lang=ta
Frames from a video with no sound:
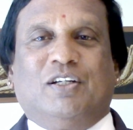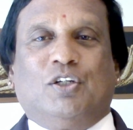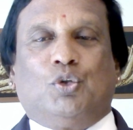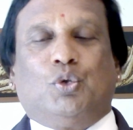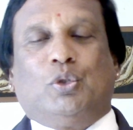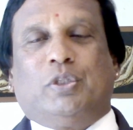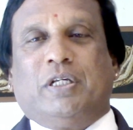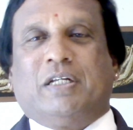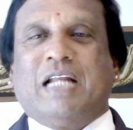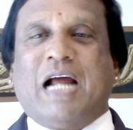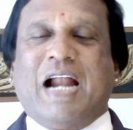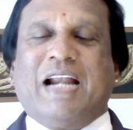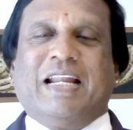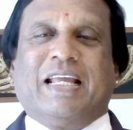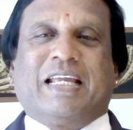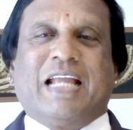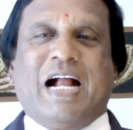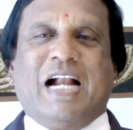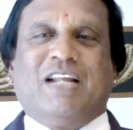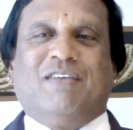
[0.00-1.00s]
சுத்திட்டு
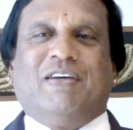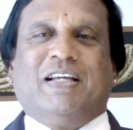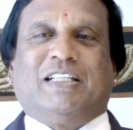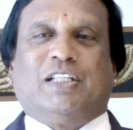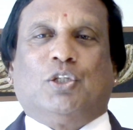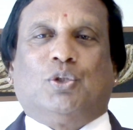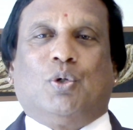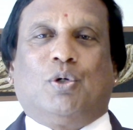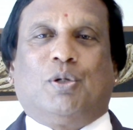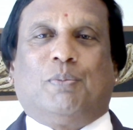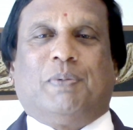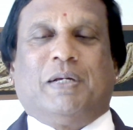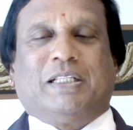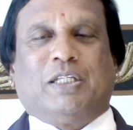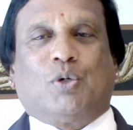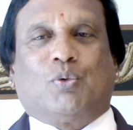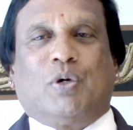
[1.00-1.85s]
அன்னைக்கே அடி வைத்த தொட்டு பார்த்தா